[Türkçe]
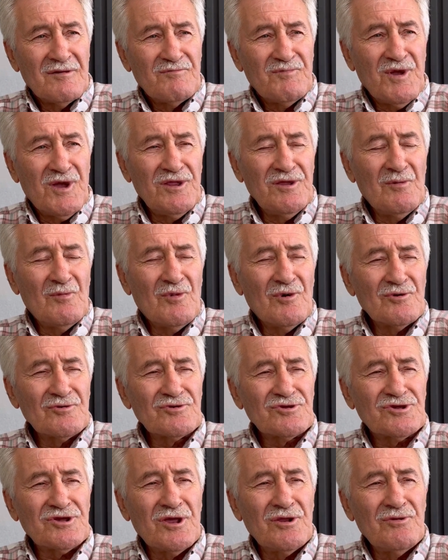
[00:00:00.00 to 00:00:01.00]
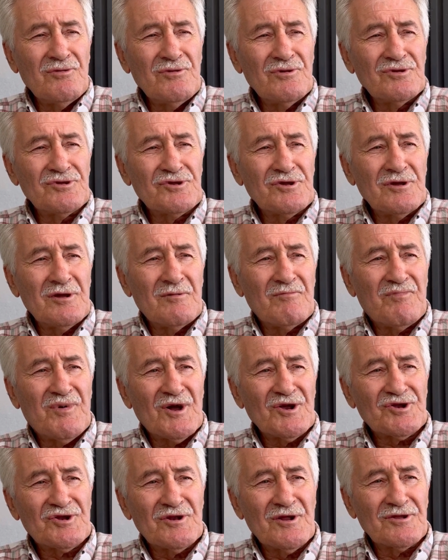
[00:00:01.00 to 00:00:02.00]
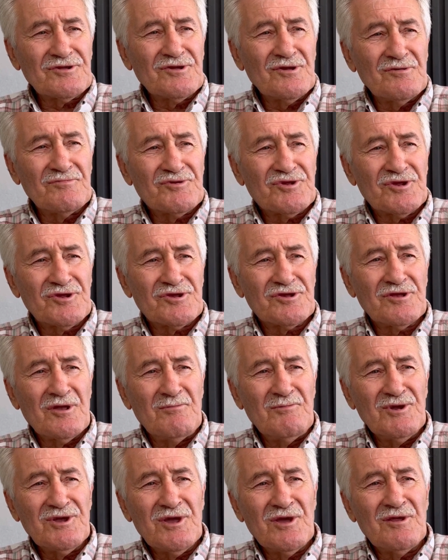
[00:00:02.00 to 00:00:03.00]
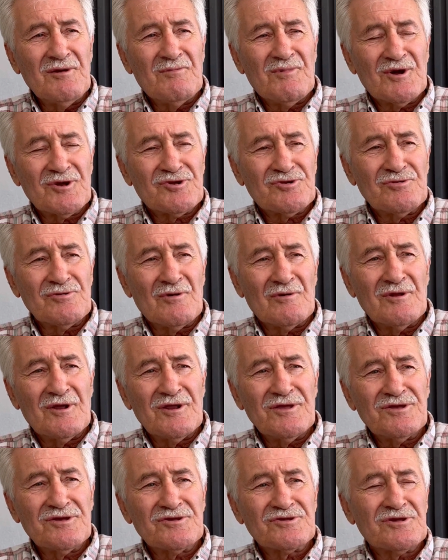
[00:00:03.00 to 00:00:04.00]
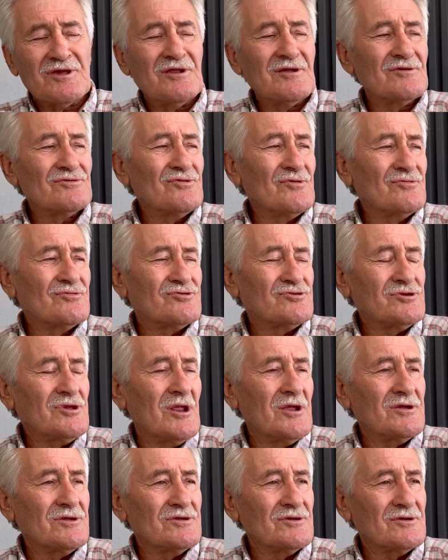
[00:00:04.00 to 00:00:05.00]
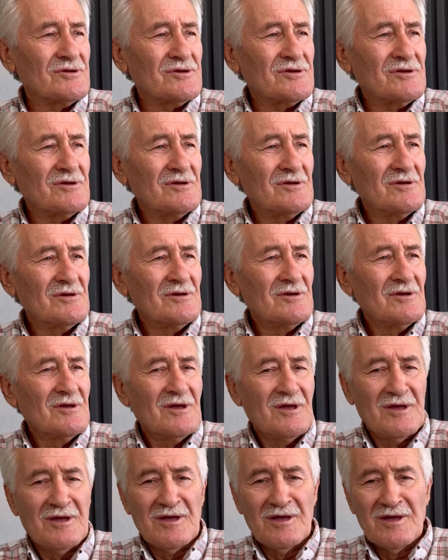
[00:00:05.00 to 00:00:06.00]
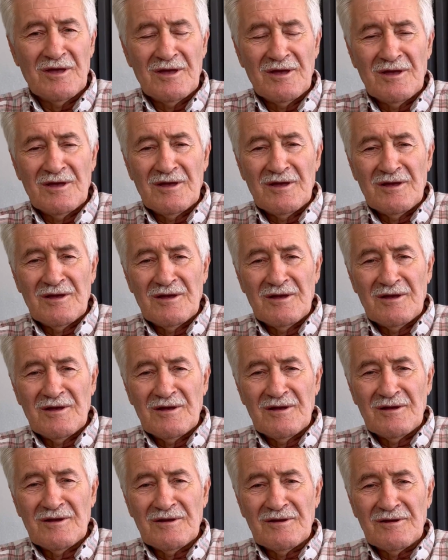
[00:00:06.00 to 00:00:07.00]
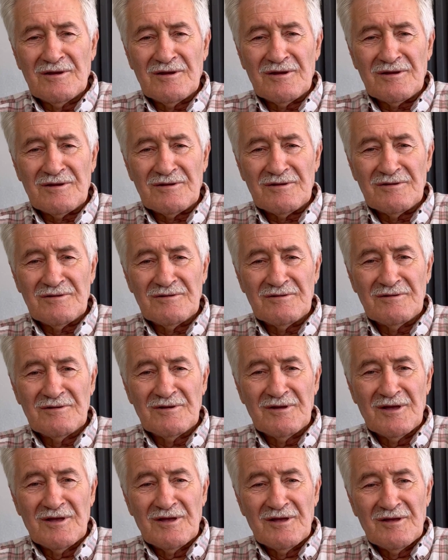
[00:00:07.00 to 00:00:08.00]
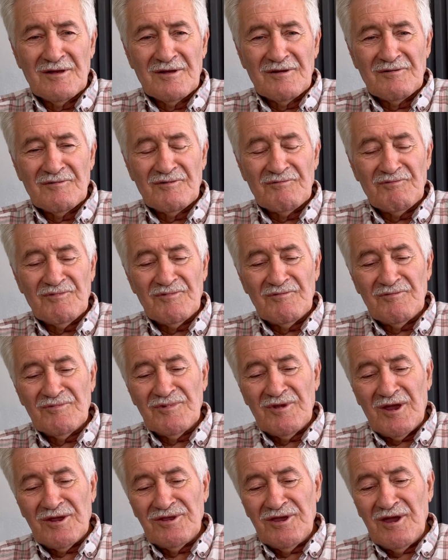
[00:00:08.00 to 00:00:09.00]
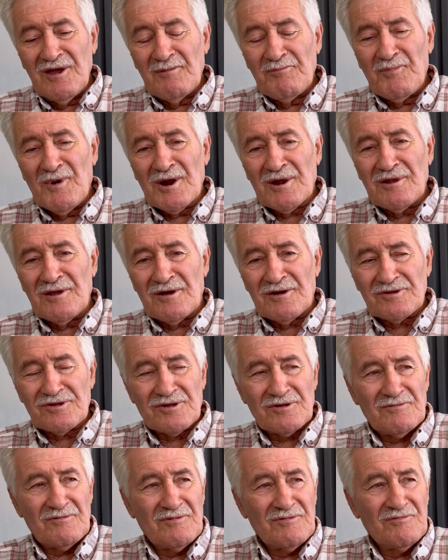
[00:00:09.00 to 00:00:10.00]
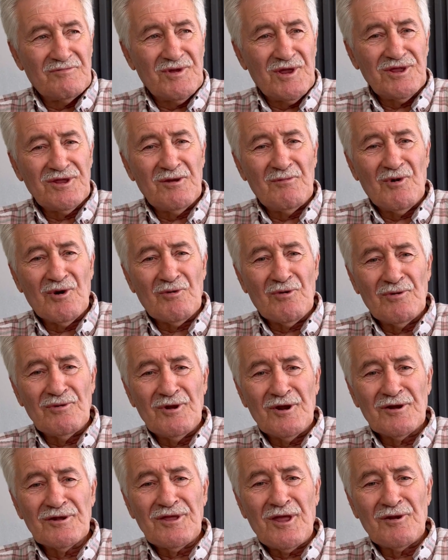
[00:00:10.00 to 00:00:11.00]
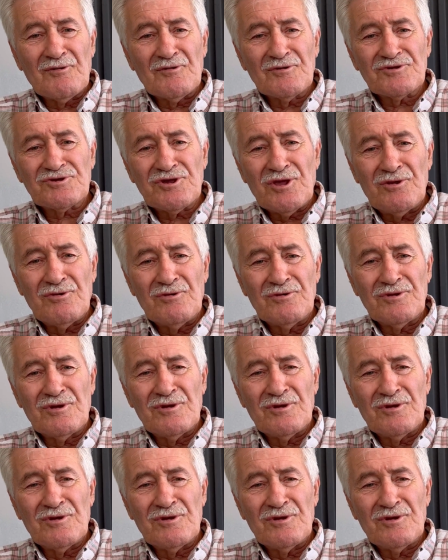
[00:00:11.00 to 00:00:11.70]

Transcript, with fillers: Benim 10 sene önce başladığım sistemi yeni başlıyorlar. 2 senedir, 3 senedir. Hmm. Ha. Ya ne yapmak lazım? Ben demek onlardan 10 on sene önce...